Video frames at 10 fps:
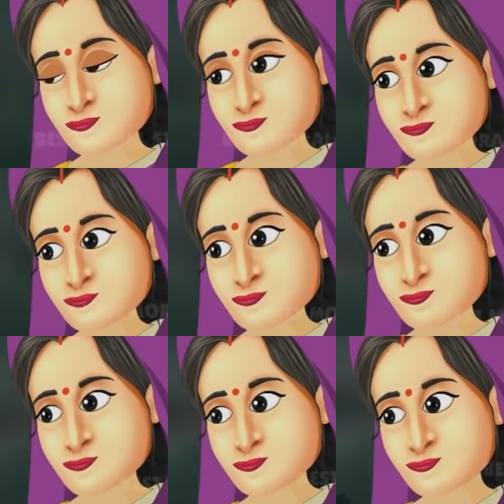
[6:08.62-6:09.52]
के खेत में
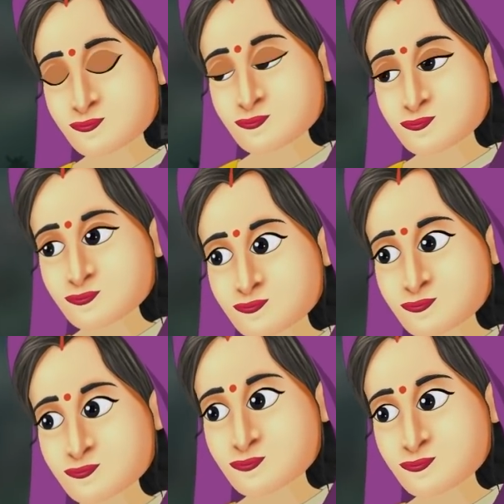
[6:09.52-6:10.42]
एक चूहे के बिल
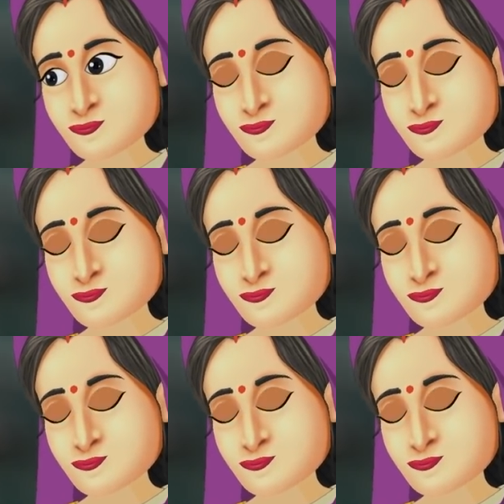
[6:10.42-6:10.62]
से